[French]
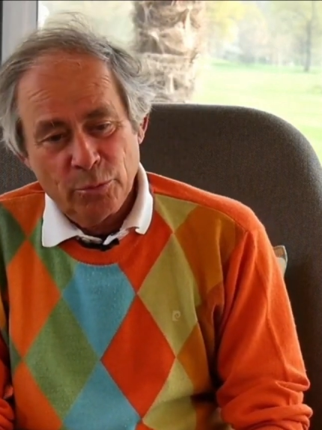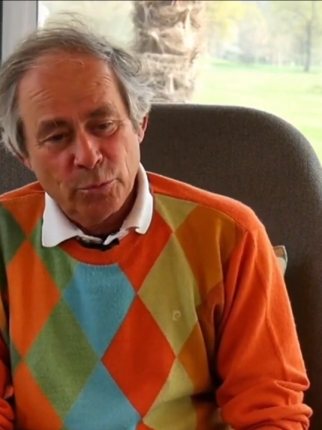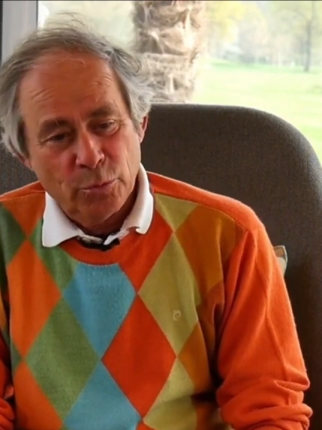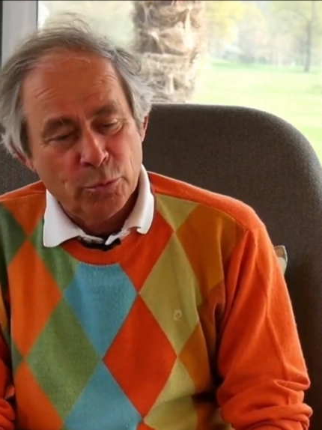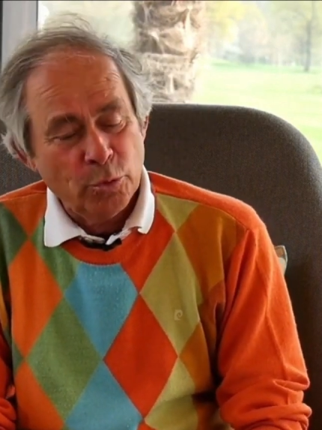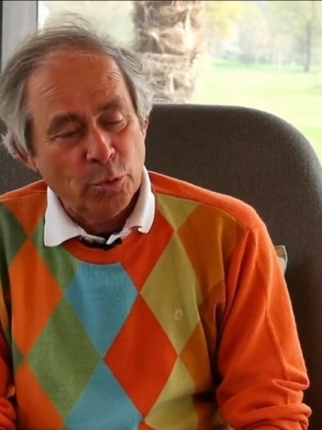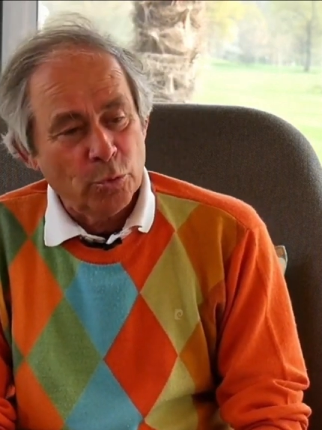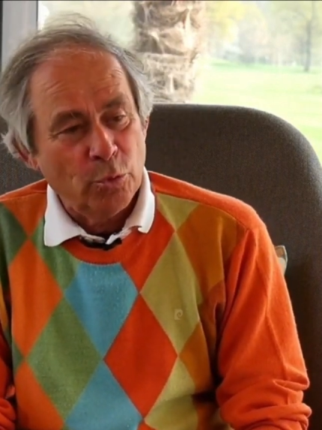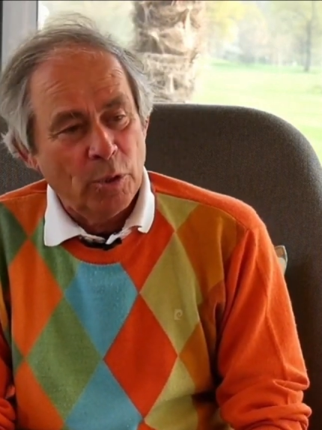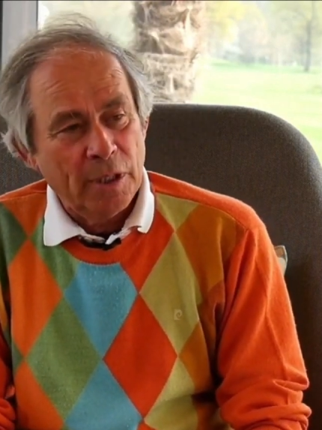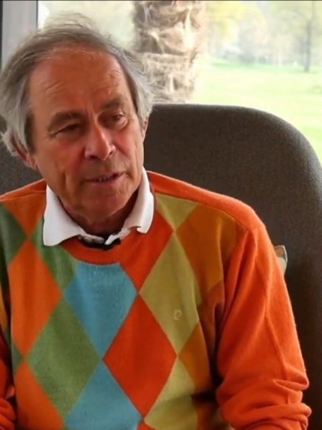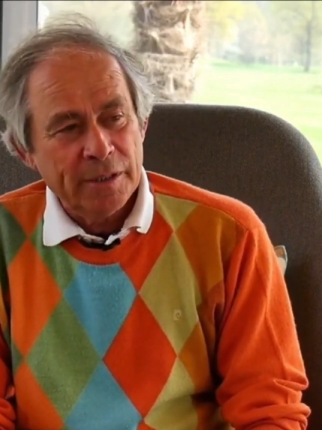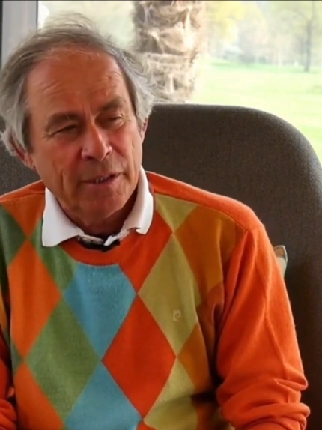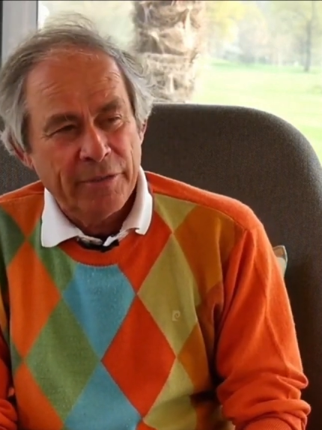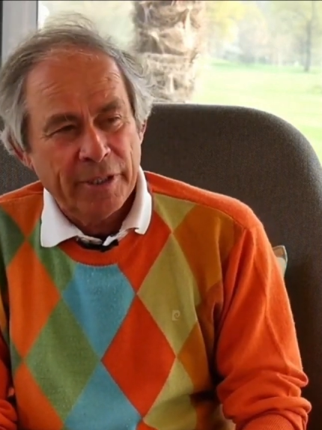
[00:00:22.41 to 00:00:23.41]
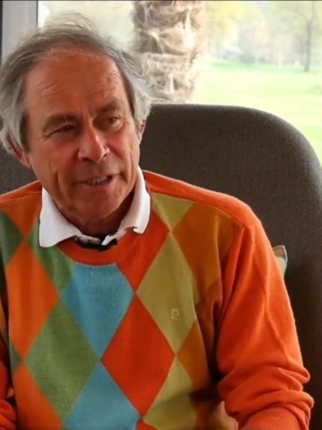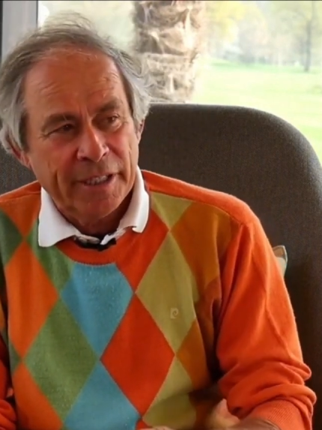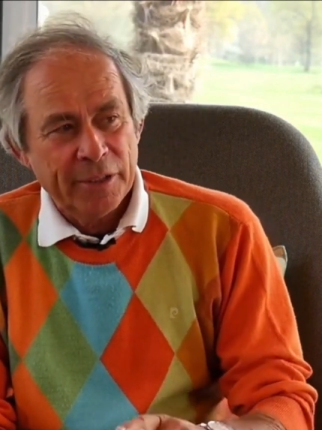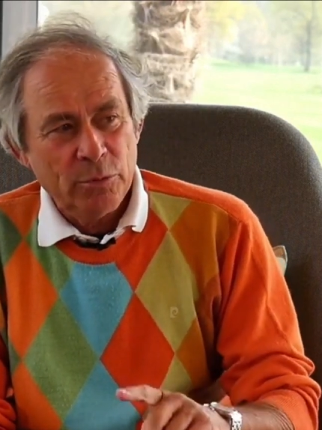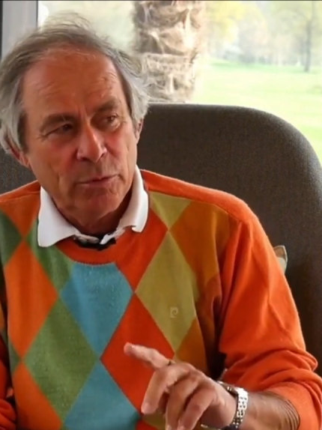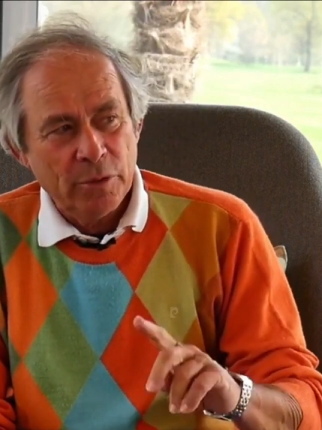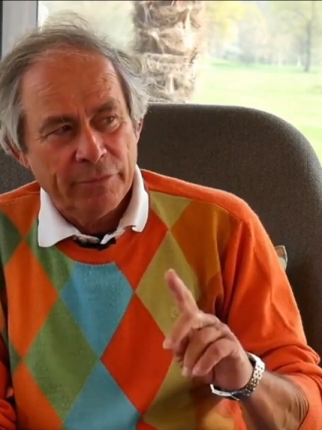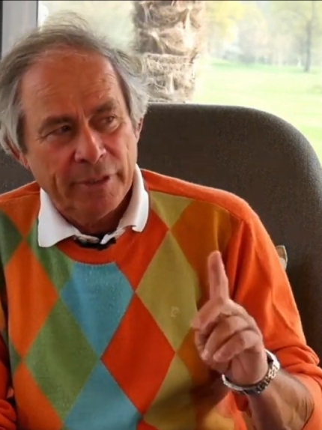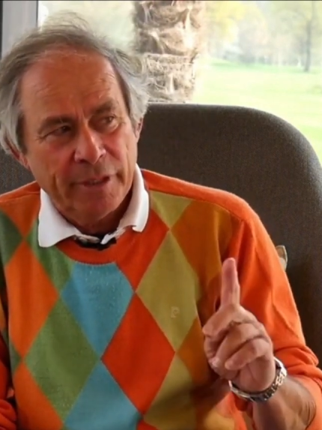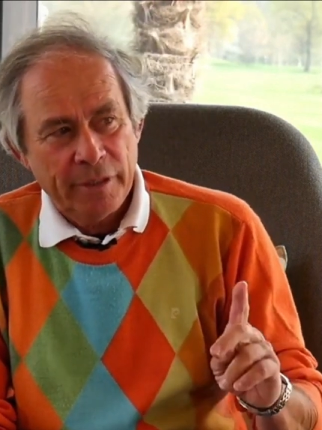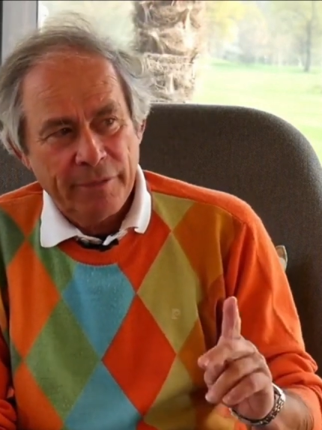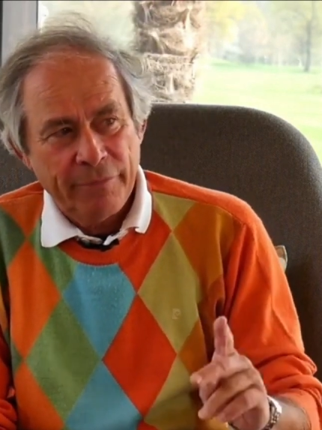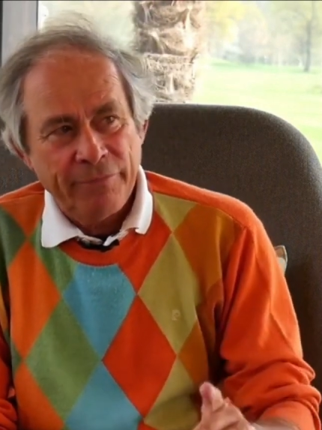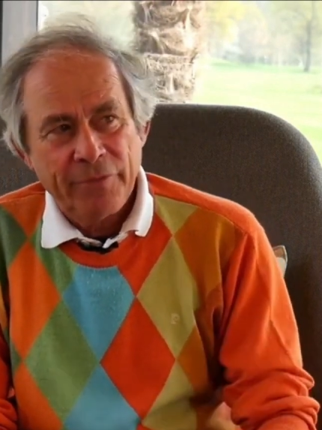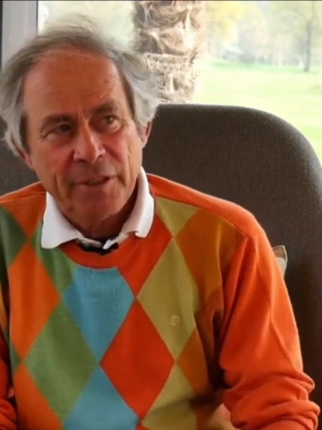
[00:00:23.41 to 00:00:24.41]
du, tournoi, Severiano
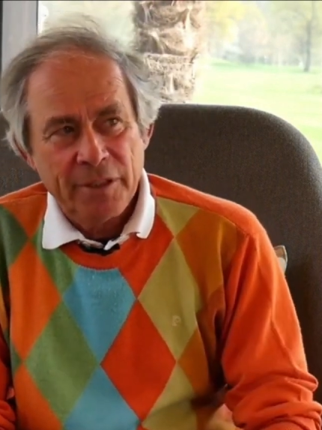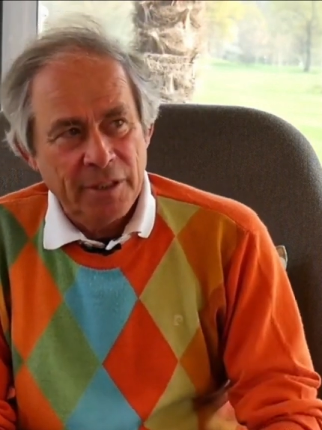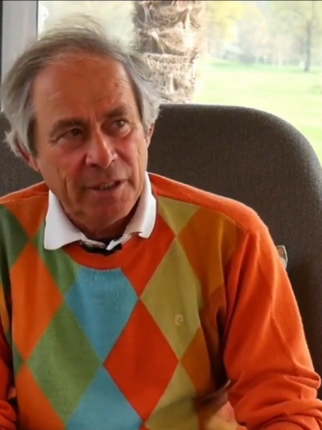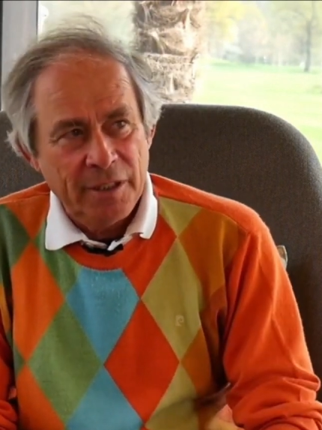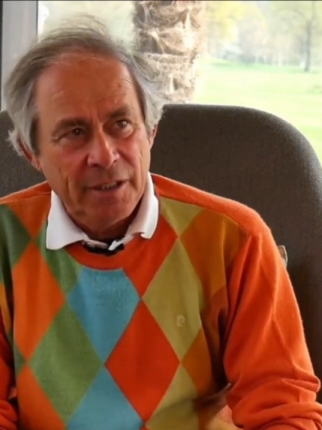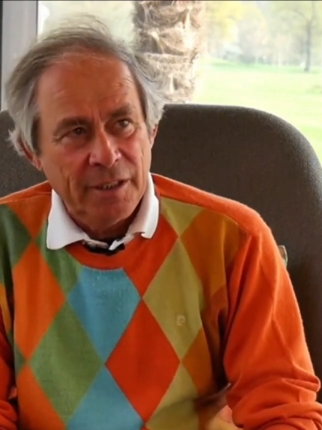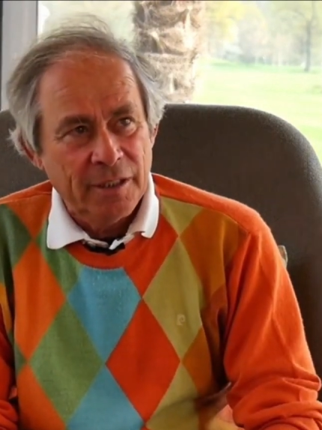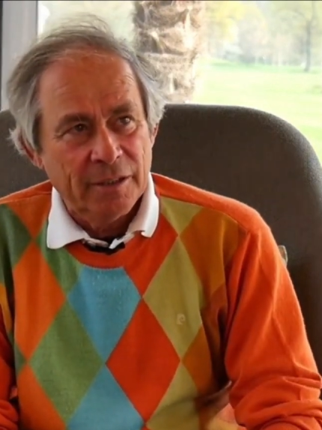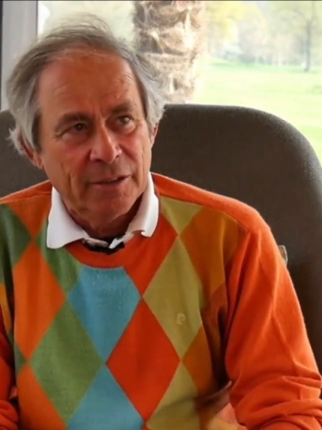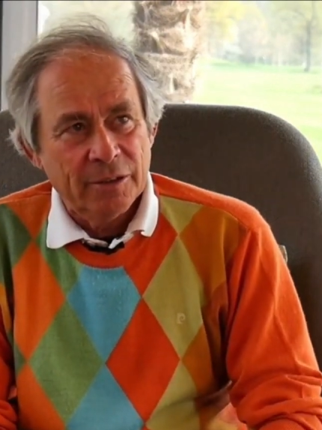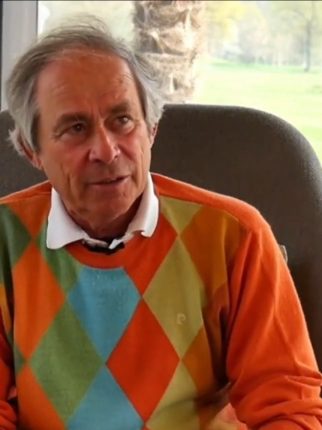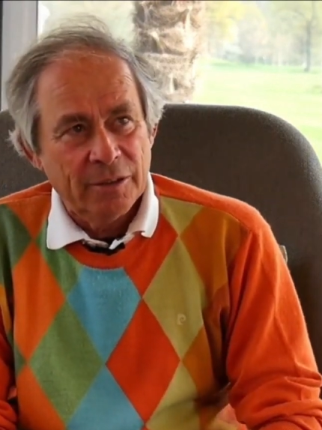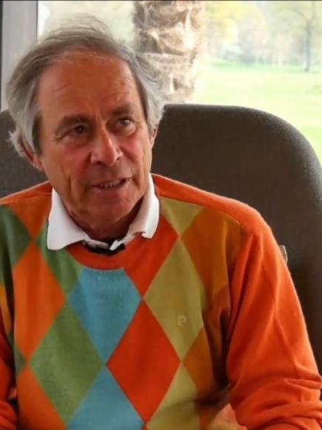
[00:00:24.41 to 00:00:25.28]
avait fini euh,